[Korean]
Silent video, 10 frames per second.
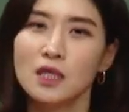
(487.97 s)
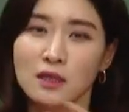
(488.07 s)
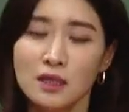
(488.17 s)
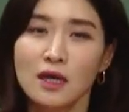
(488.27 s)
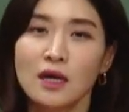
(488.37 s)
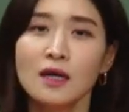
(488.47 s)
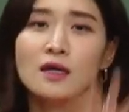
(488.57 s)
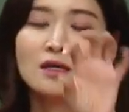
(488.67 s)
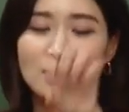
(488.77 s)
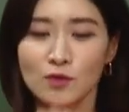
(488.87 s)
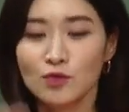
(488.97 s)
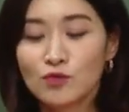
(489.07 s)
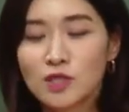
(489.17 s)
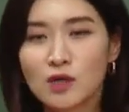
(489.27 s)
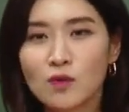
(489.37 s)
니네가 키워드도
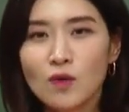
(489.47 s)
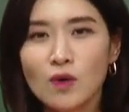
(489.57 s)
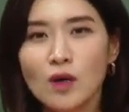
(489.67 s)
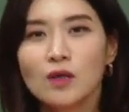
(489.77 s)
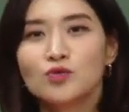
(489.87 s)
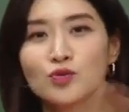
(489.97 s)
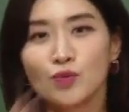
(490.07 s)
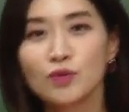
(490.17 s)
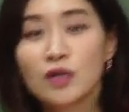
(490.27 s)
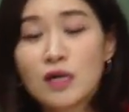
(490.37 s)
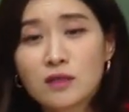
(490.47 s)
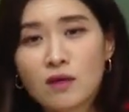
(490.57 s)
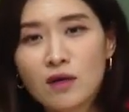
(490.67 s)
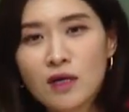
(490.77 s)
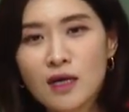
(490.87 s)
찾고 추론을 해서